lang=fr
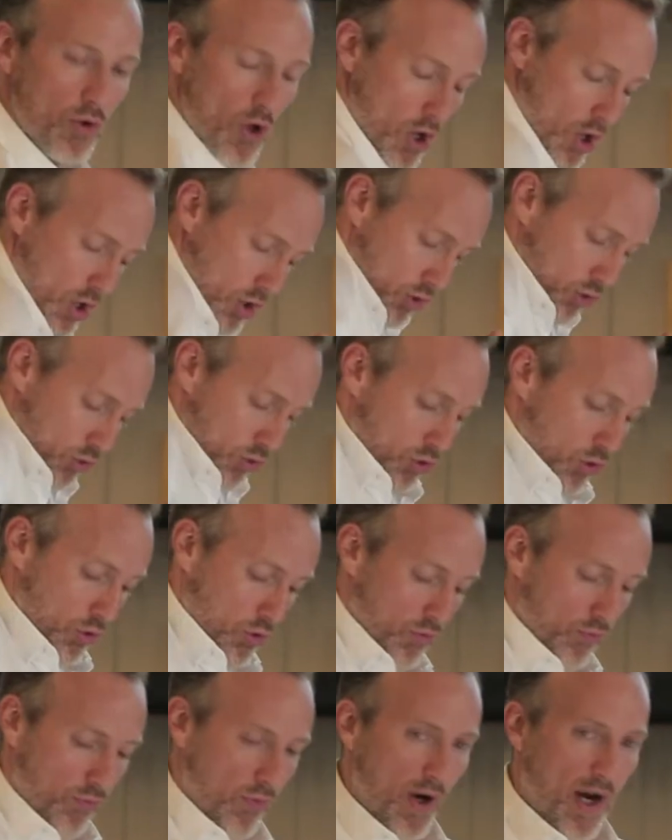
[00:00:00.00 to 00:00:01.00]
le fait de
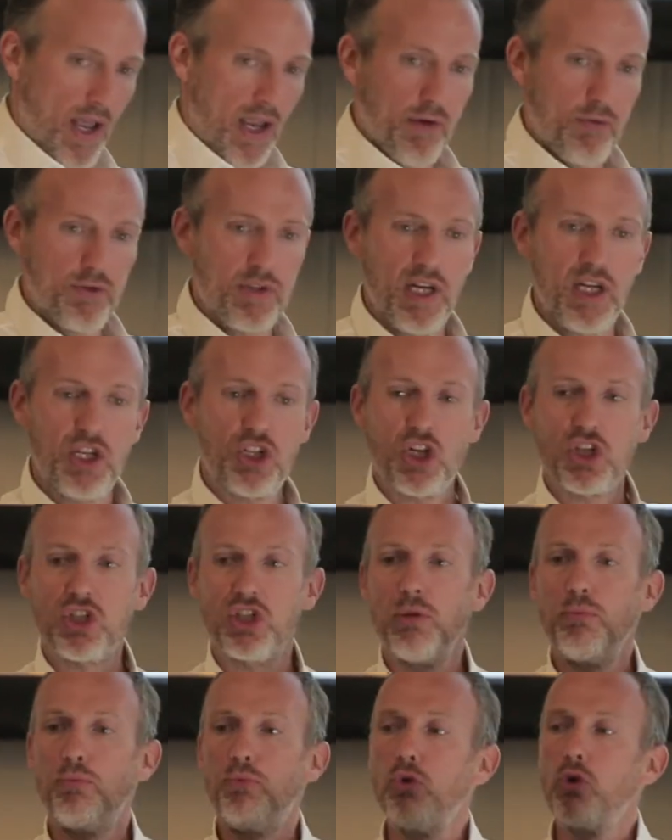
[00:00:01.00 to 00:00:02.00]
savoir si on
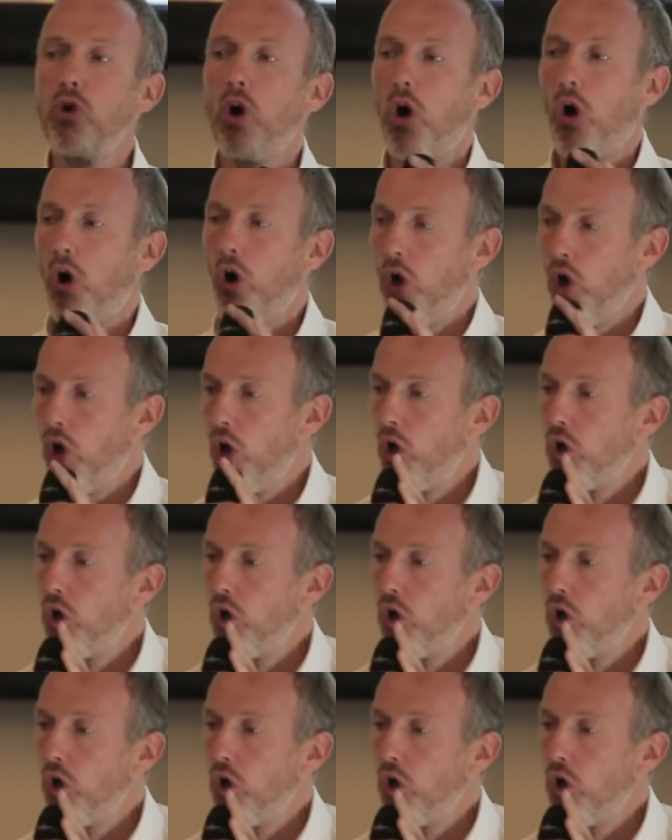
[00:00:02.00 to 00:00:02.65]
tombait dans une pratique